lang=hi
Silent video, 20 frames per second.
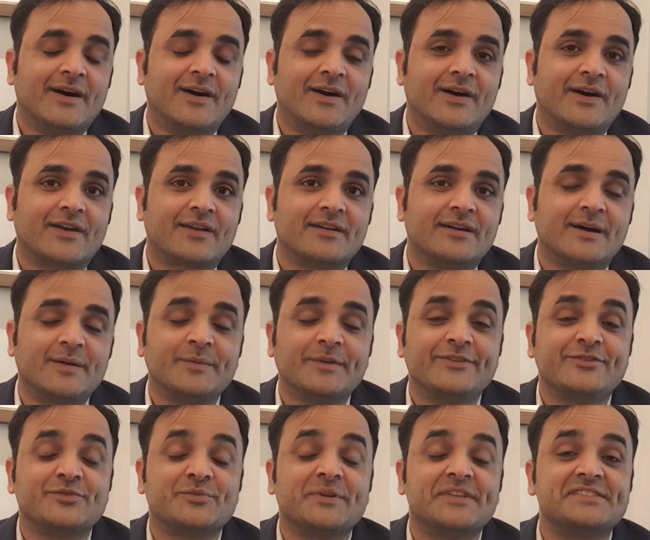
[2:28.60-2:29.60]
और अभी
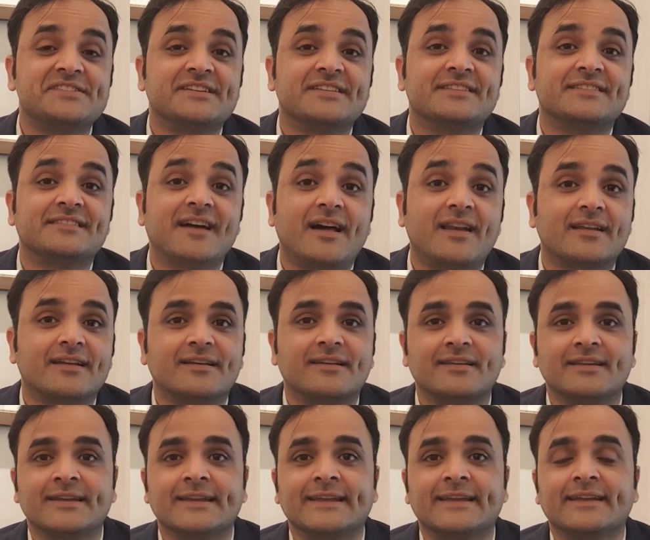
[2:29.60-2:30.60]
जो बच्चे इंतज़ार कर
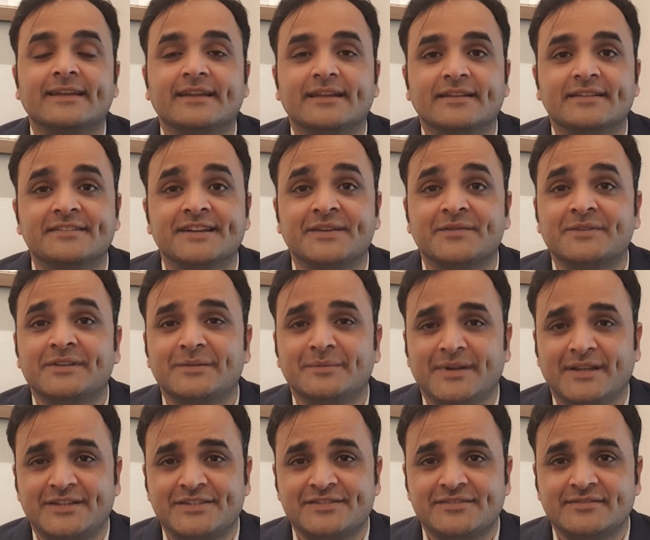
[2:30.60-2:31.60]
रहे हैं कि जनवरी
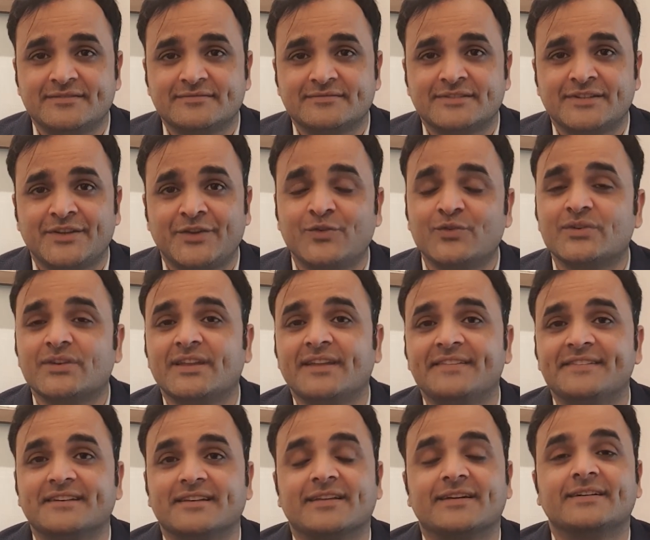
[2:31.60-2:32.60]
बैच क्यों नहीं
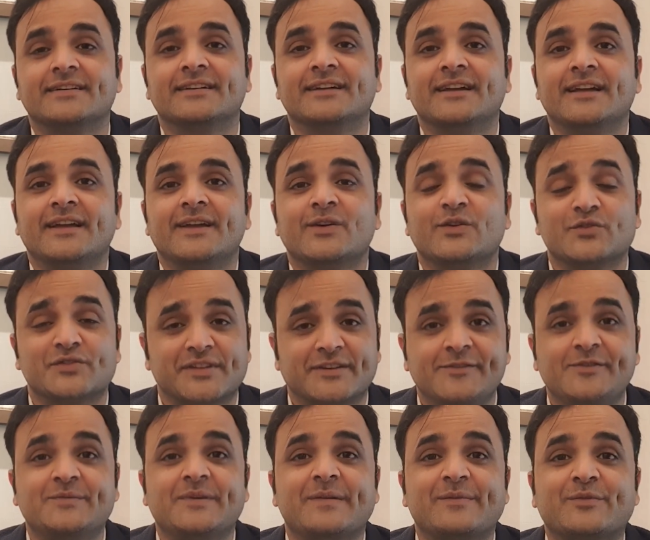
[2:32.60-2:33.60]
चला उसका
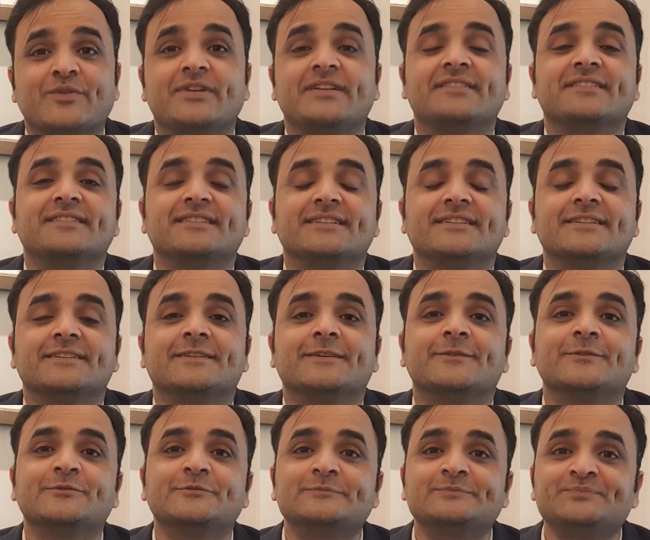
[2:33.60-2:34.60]
भी मैं आपको रीज़न दे देता
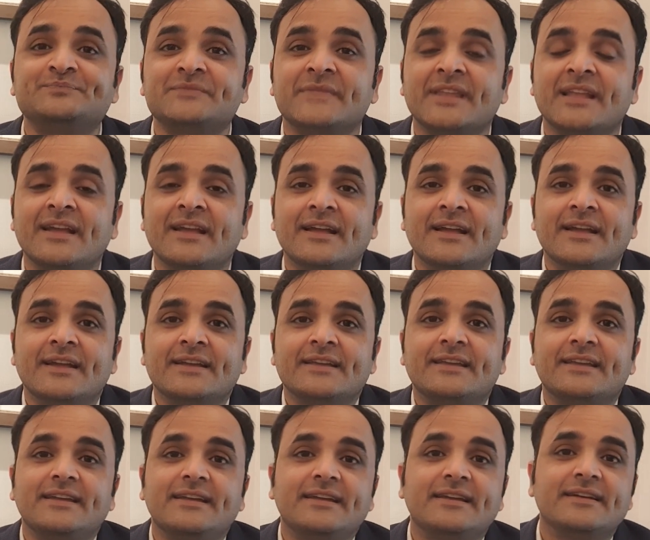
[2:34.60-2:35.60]
हूँ
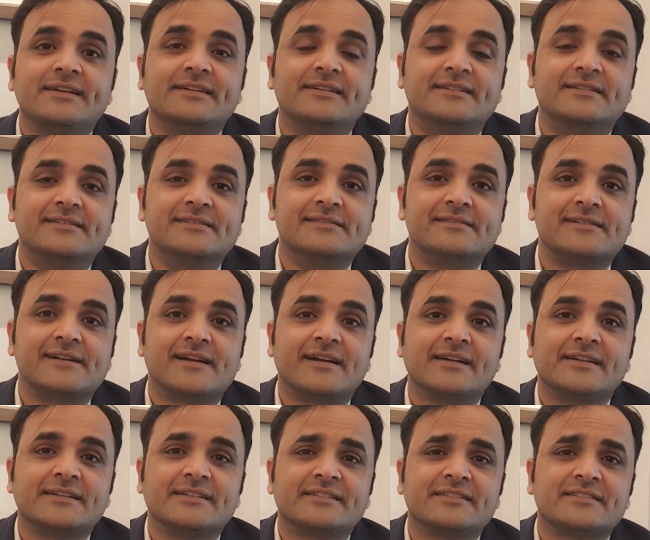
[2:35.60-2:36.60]
कि
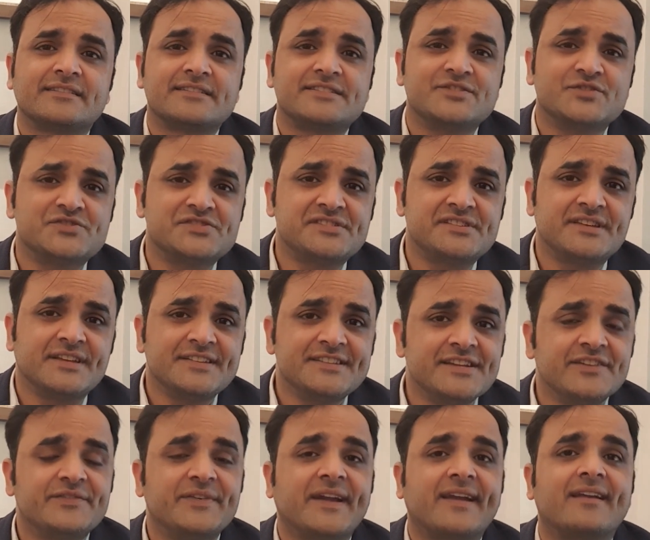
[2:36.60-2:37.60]
जो
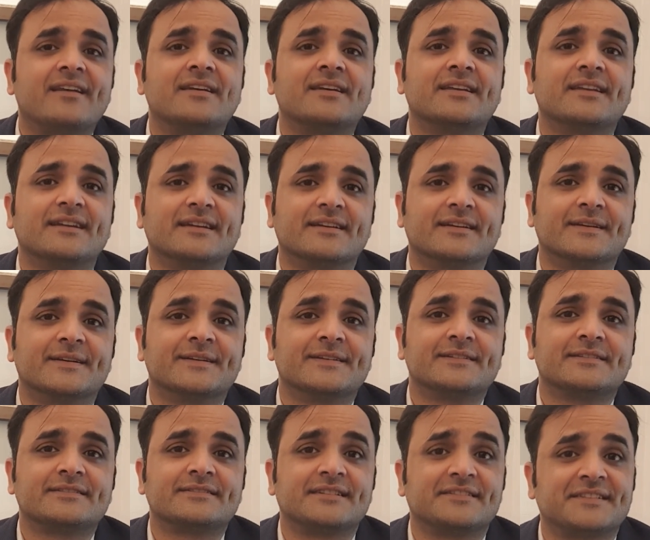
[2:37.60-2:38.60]
टीचिंग फैकल्टी है
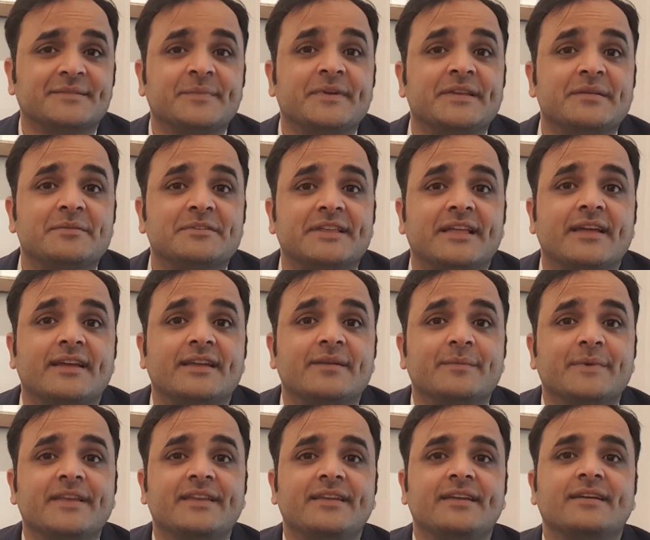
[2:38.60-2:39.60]
जैसे मैंने बताया कि
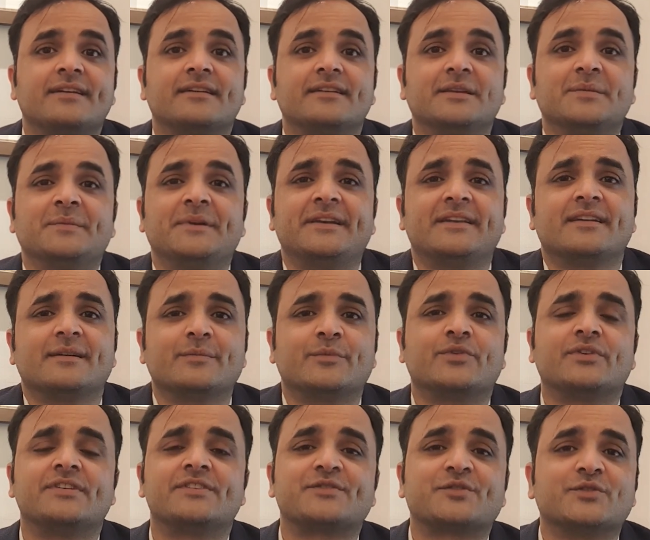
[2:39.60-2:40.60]
मेरी एक लिमिट है
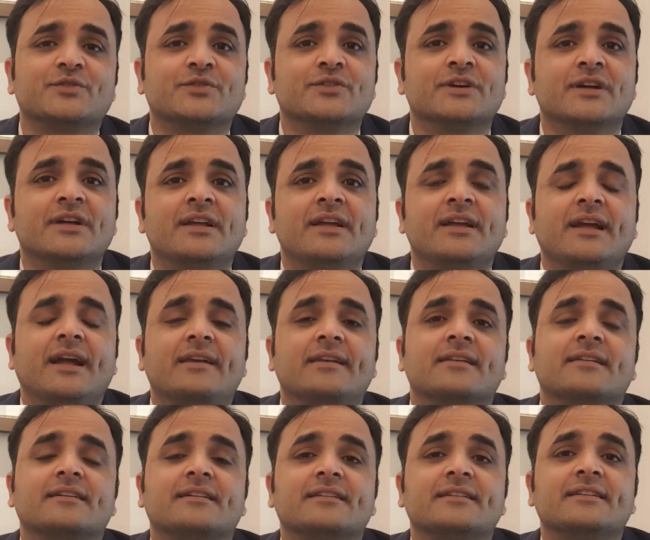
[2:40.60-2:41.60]
अपोनेंट्स को
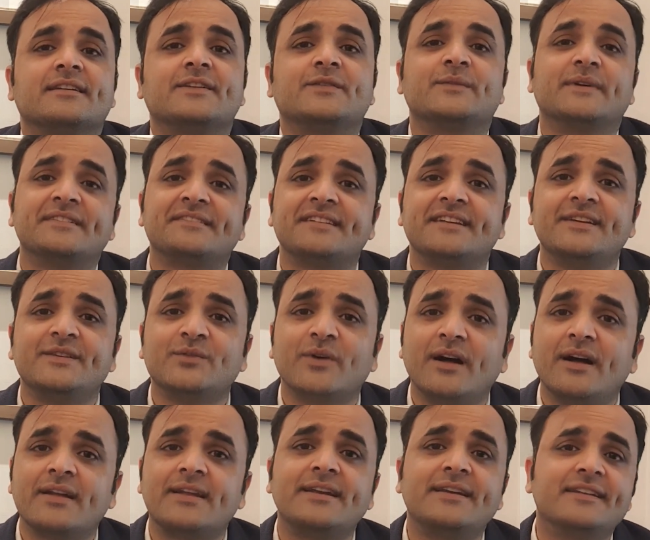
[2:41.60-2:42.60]
हैंडल करने की वैसे ही
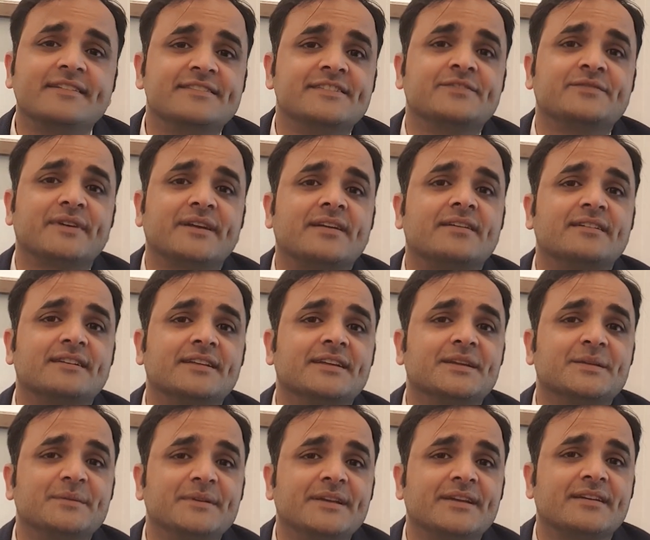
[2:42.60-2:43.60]
वहाँ की टीचिंग फैकल्टी
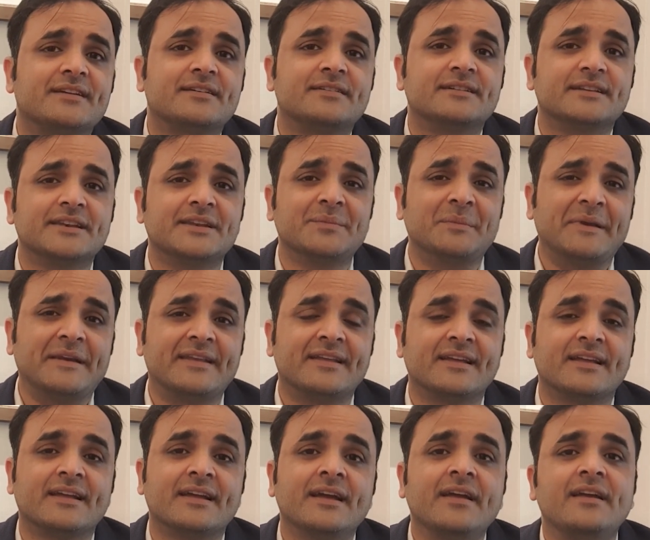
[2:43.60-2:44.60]
की भी एक लिमिट
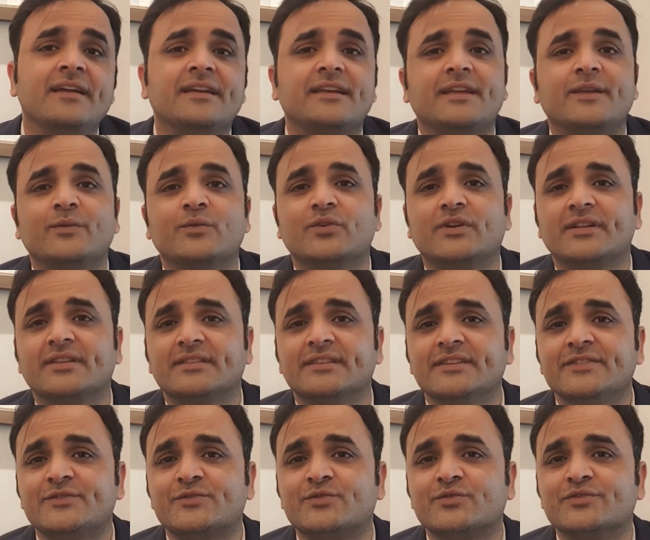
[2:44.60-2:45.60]
है कि वो
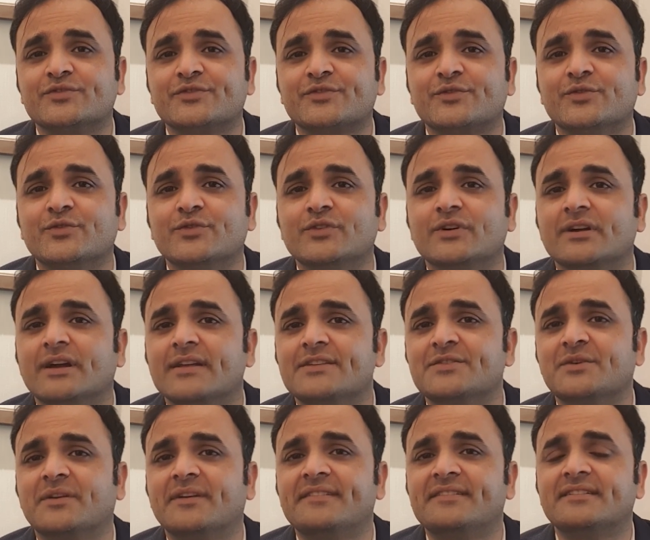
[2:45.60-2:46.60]
कितने स्टूडेंट्स को
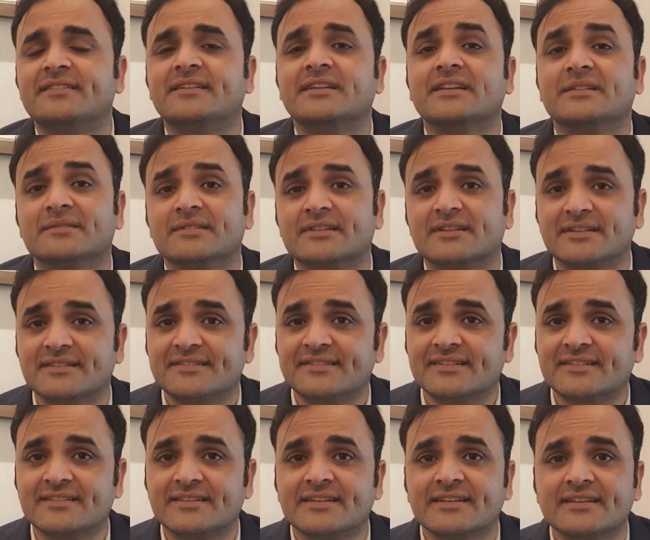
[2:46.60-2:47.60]
एजुकेशन डिलीवर कर
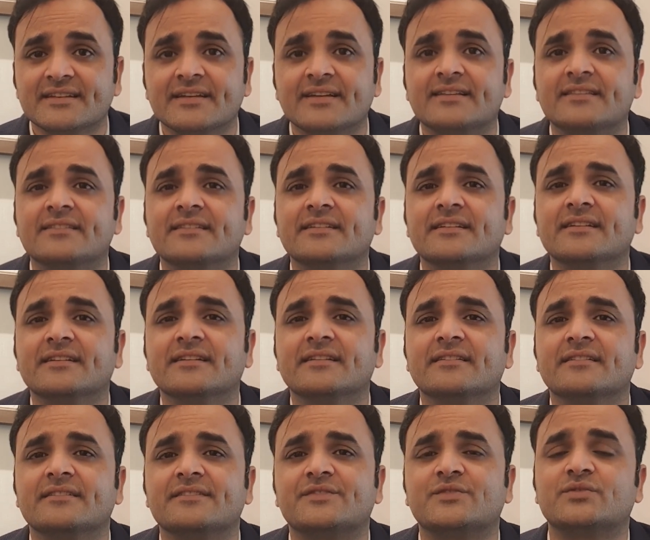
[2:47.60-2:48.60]
सकते हैं कितने
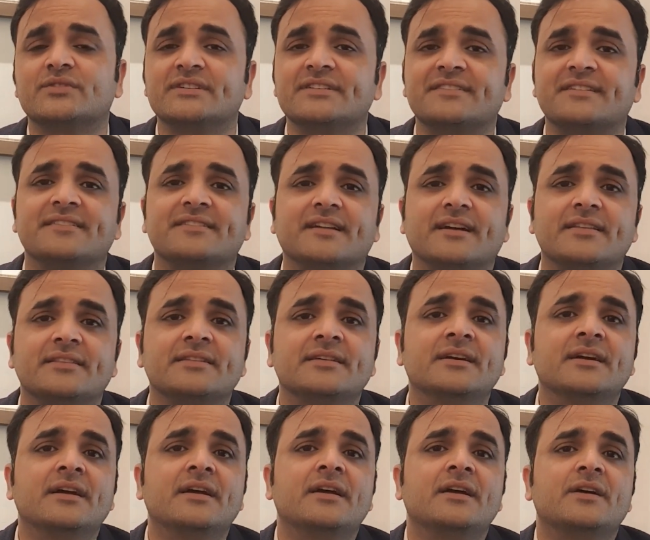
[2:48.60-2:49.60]
स्टूडेंट्स के साथ
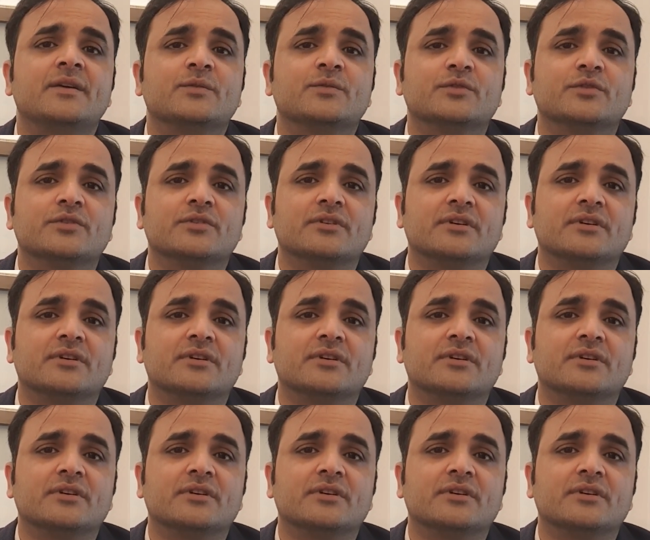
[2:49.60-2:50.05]
वो